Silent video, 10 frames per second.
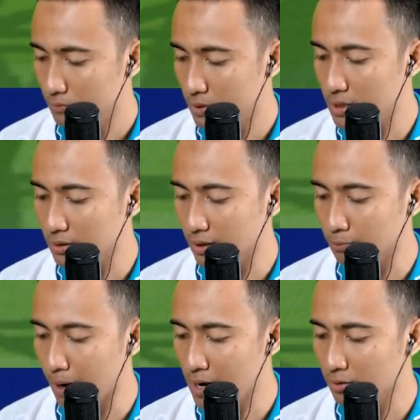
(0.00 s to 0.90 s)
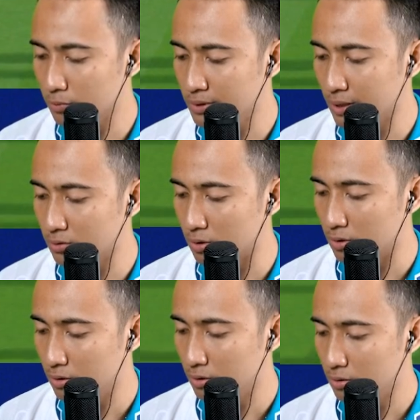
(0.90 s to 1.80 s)
Iya, telat banget komentator.
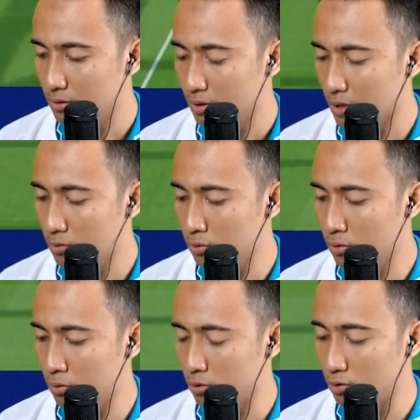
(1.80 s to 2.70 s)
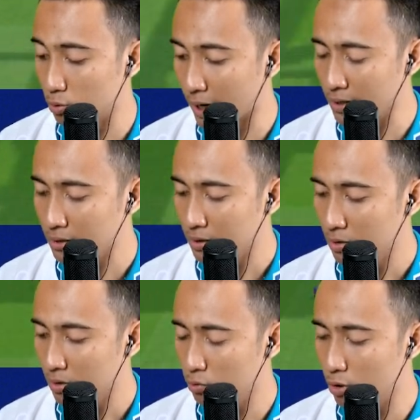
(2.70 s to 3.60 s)
Aduh, tuh kan
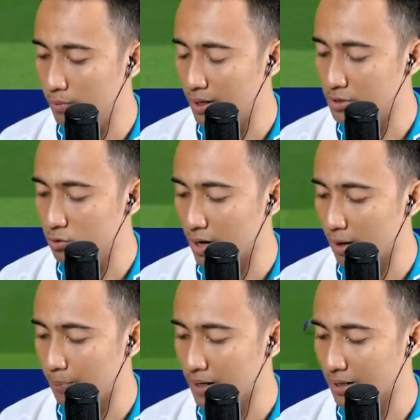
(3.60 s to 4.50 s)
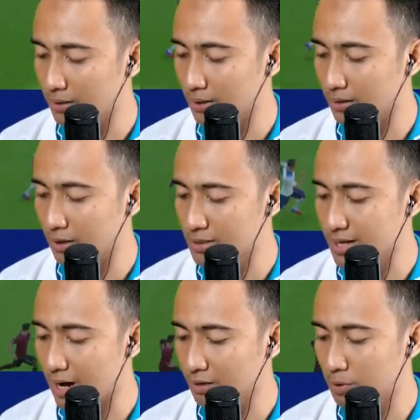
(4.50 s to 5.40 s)
Gue bilang juga apa counter attack
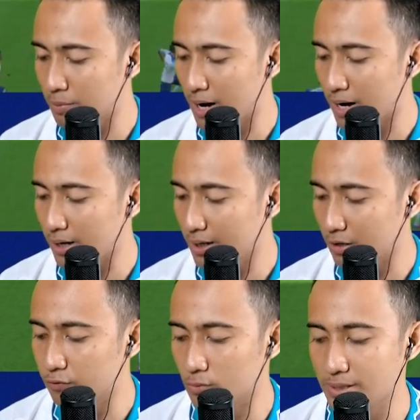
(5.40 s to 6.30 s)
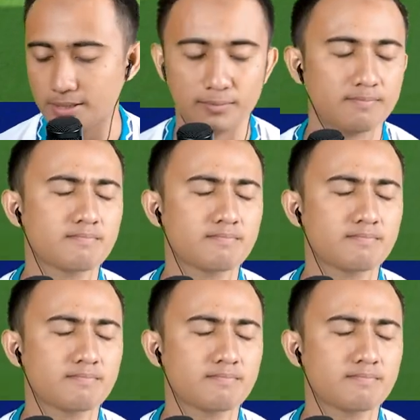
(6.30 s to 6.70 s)
sangat berbahaya dengan formasi